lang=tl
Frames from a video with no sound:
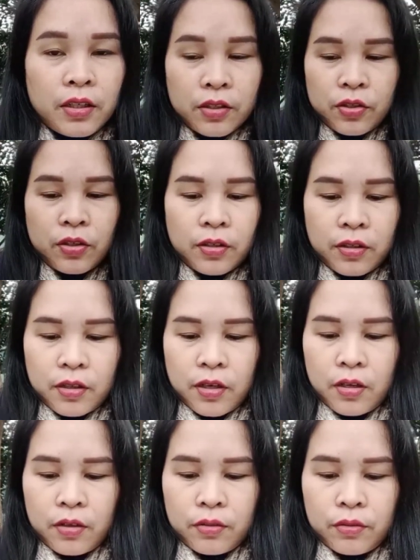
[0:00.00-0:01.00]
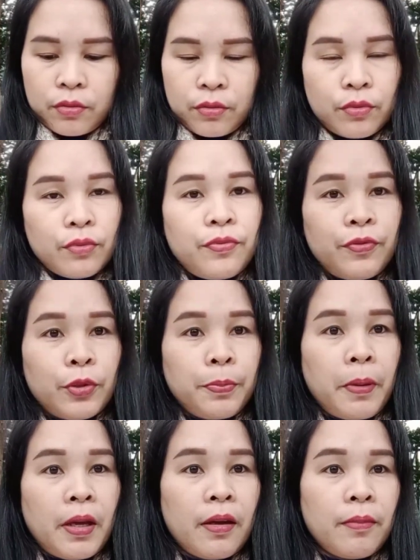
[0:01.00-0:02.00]
It's around
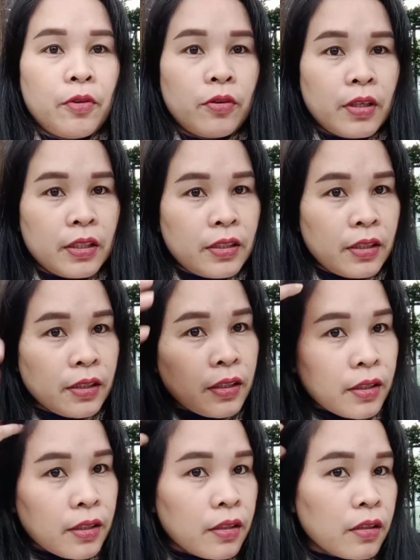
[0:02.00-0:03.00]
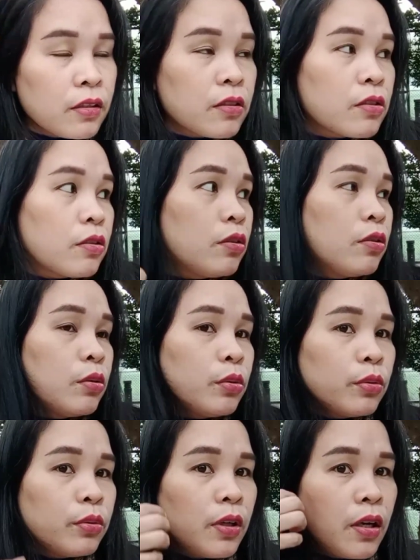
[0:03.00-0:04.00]
4pm already.
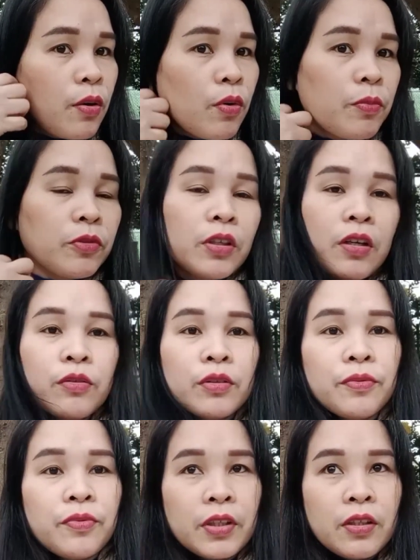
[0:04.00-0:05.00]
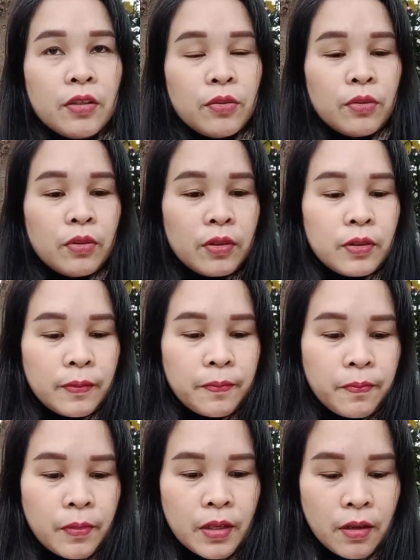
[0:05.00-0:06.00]
So, gagawa muna ako ng video.
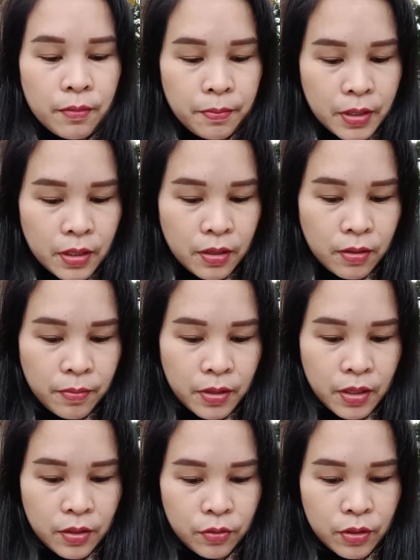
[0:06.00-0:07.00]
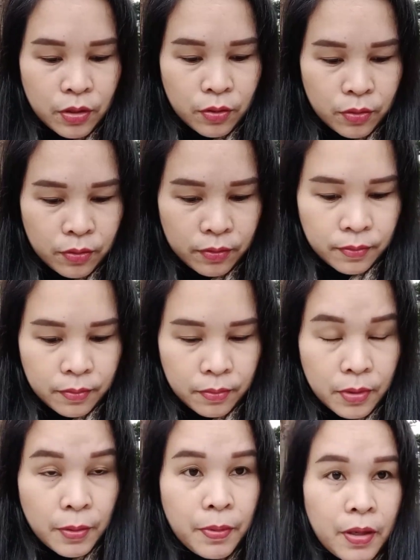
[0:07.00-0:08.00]
Para may ano,
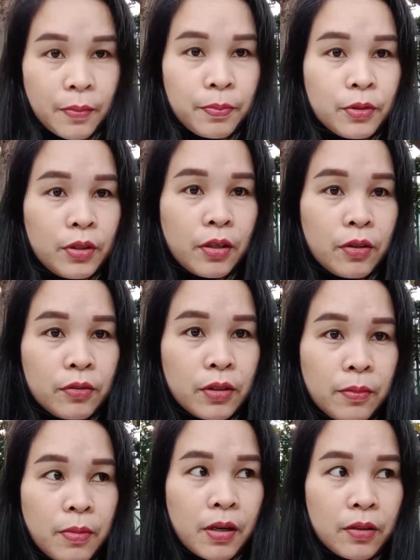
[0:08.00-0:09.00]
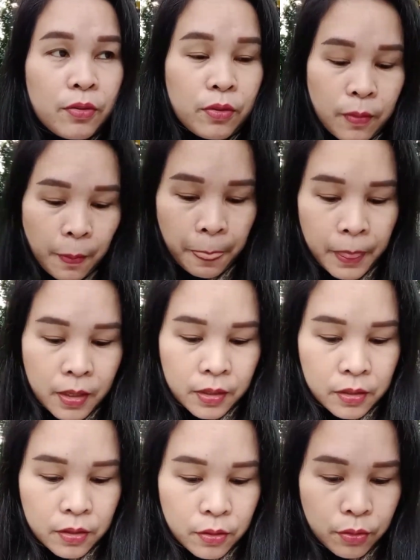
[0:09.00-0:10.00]
may pang-upload ako na bago.
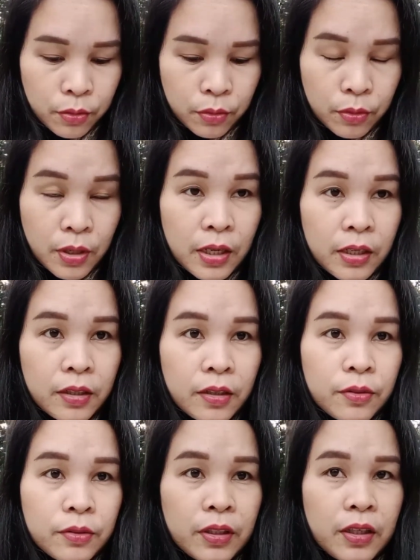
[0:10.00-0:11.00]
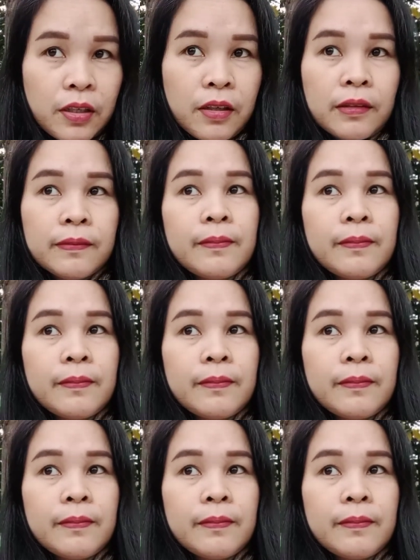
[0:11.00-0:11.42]
So, galing ako ng